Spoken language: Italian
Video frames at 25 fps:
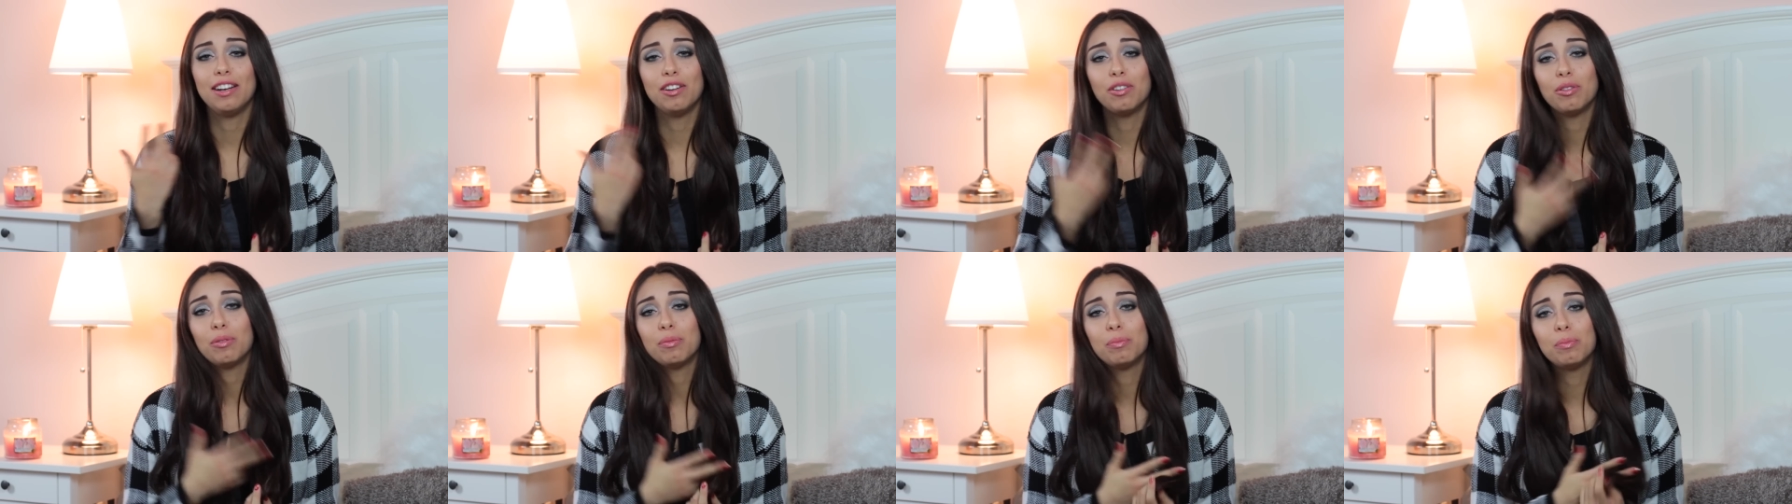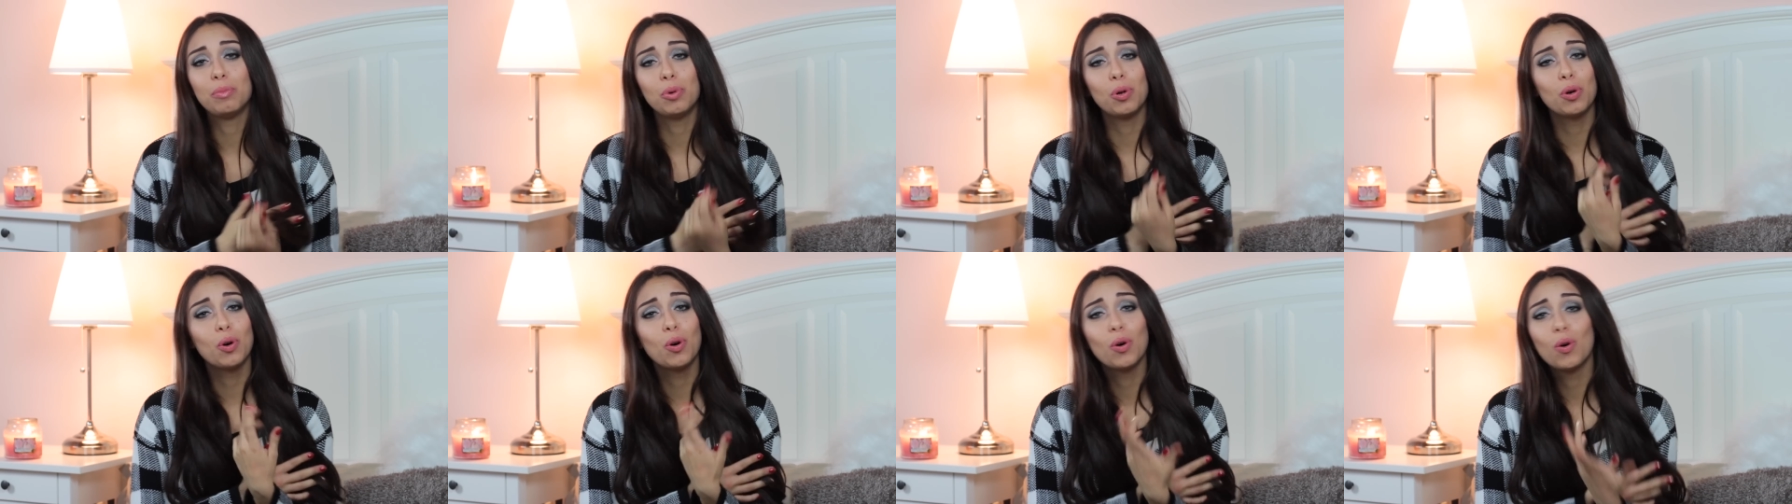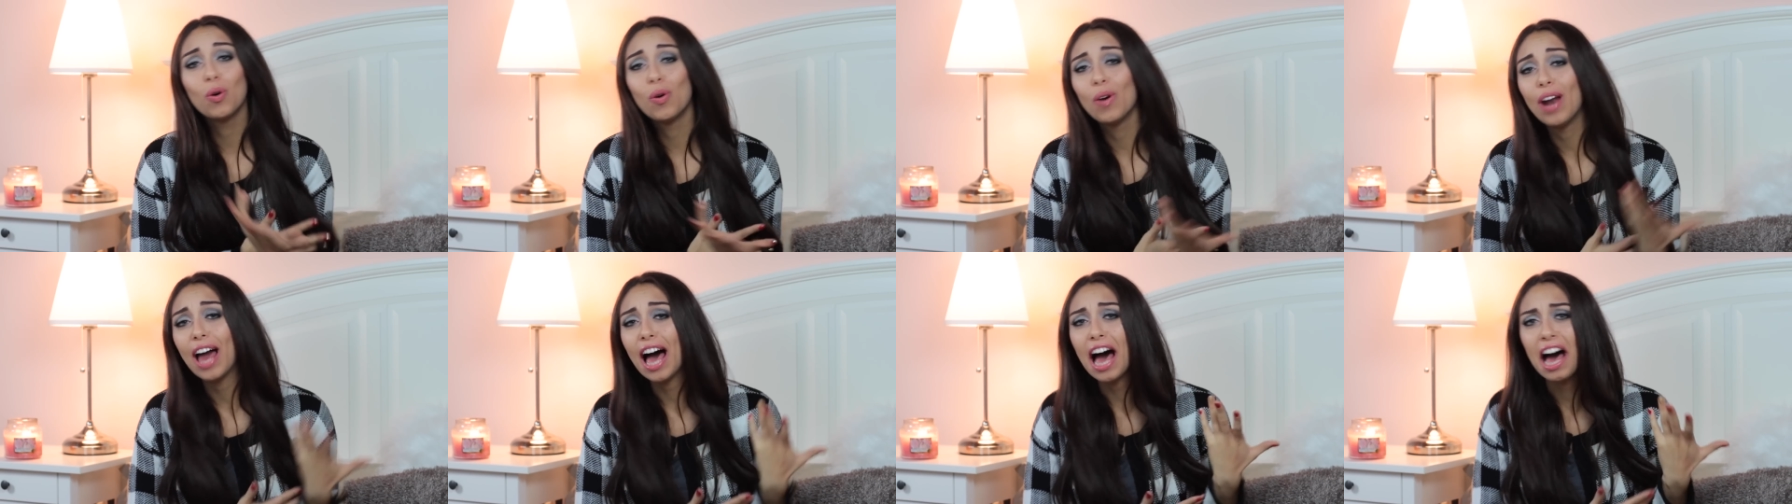non
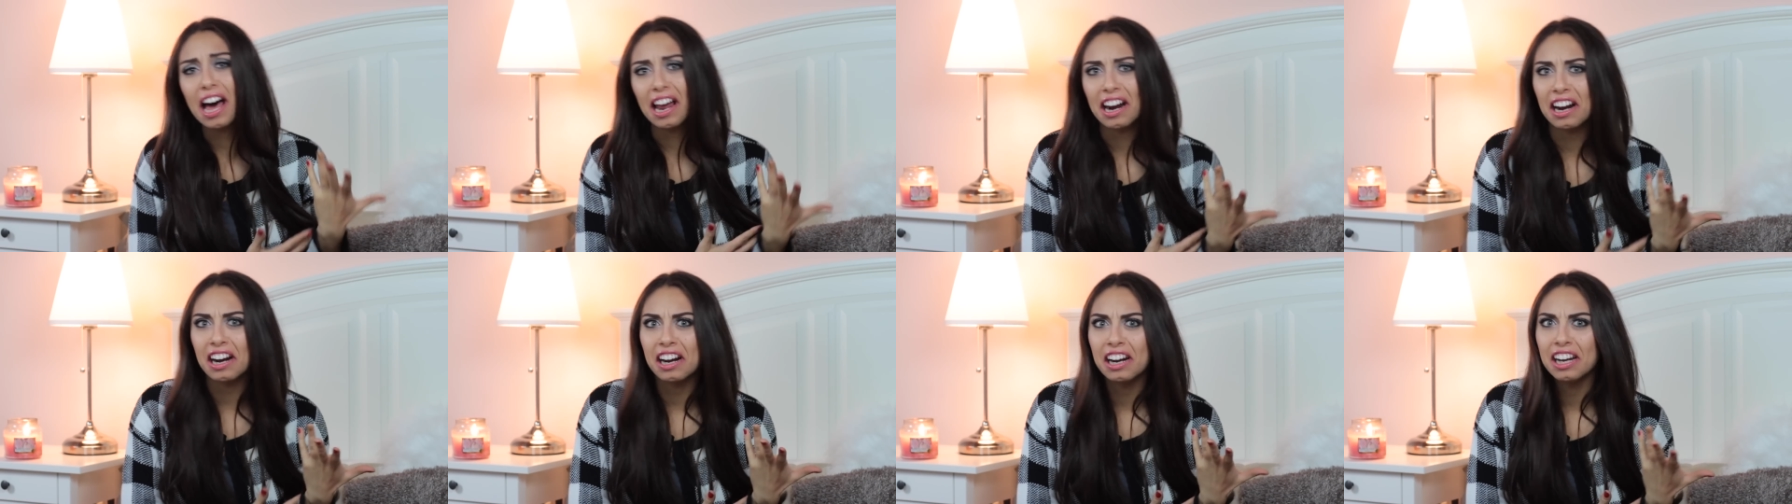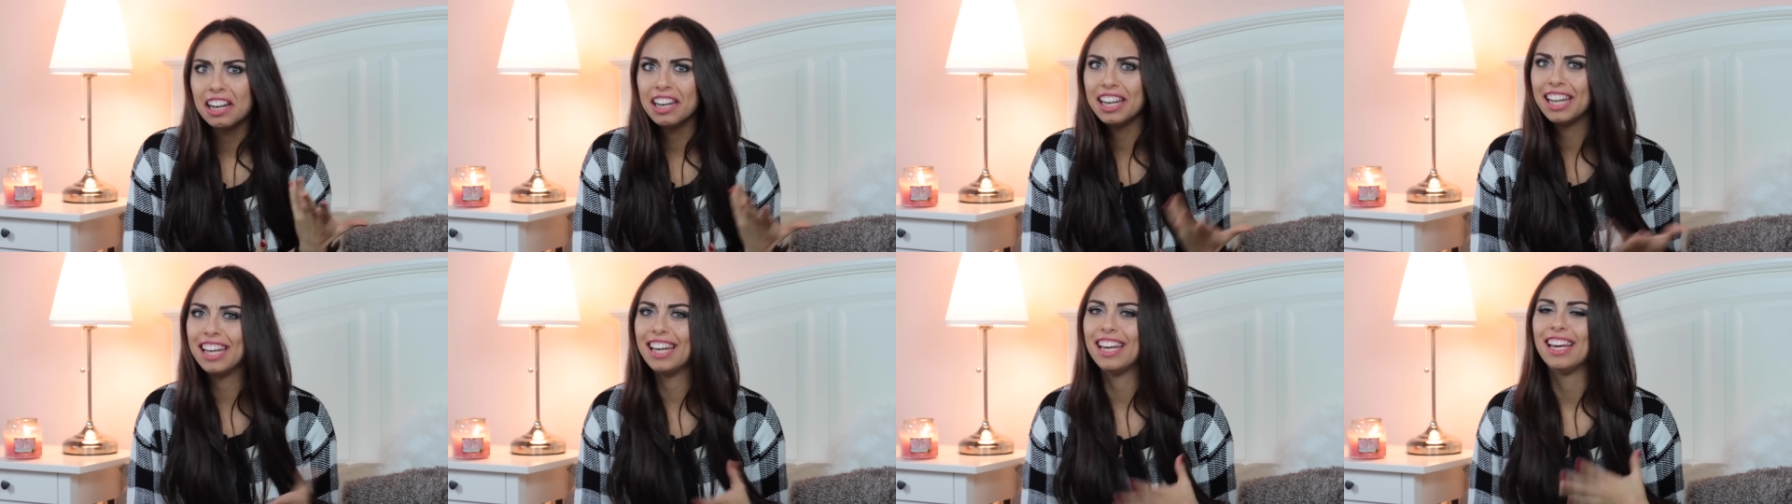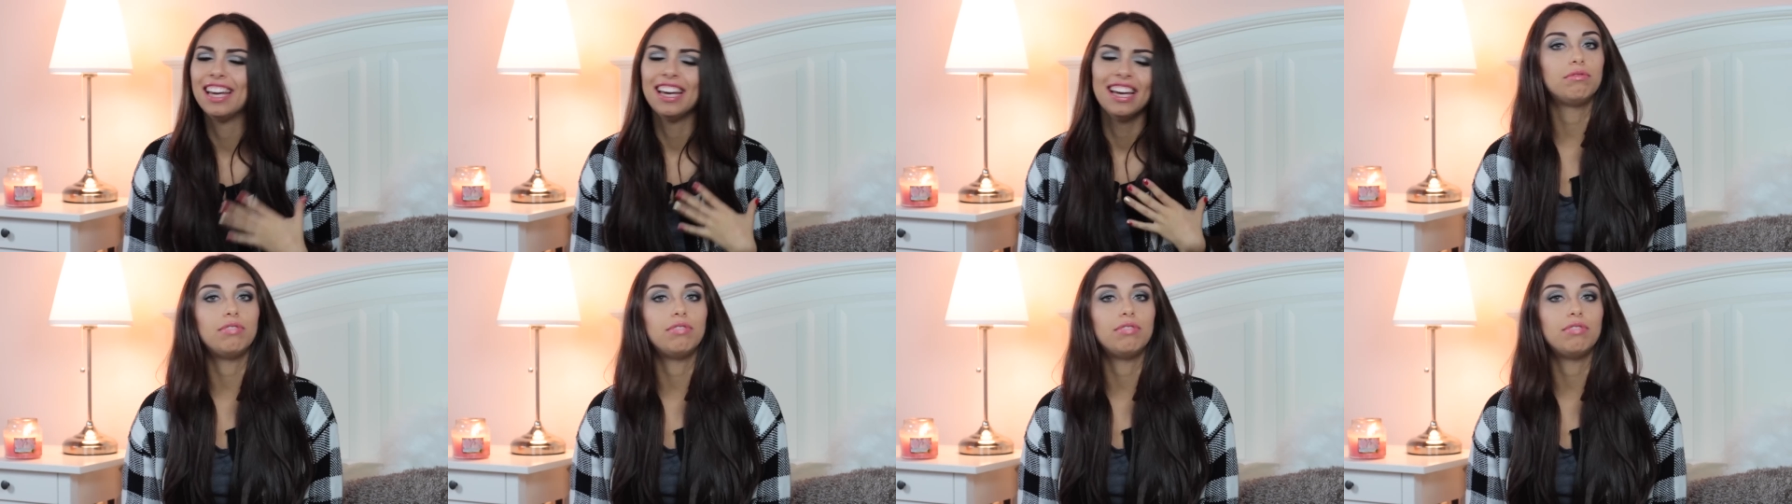boccolarli,